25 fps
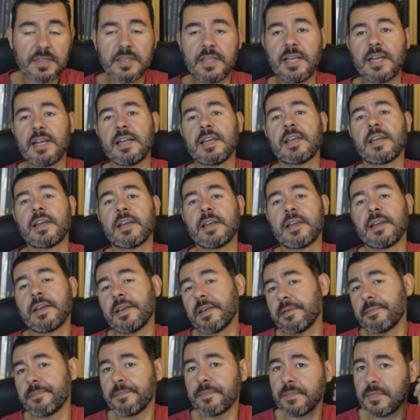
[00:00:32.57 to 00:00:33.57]

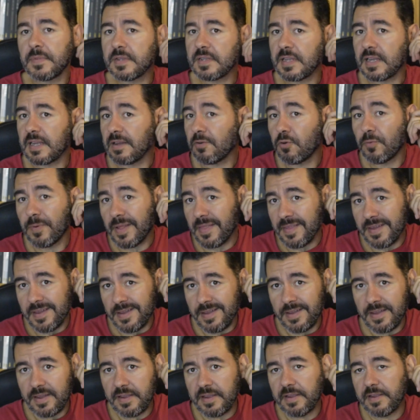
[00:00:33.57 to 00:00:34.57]
Eh, la obra
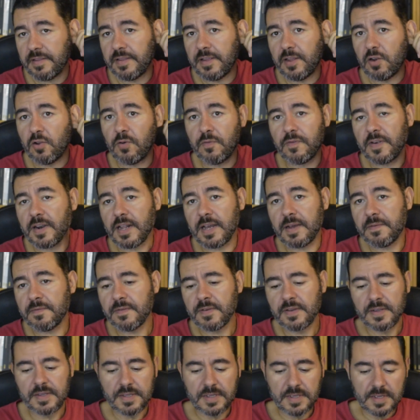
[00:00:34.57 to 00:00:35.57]
de, Lovecraft,
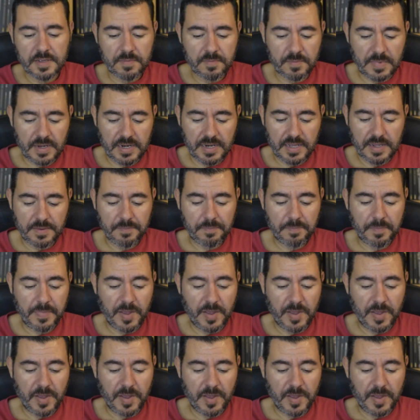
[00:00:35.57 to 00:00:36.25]
¿vale?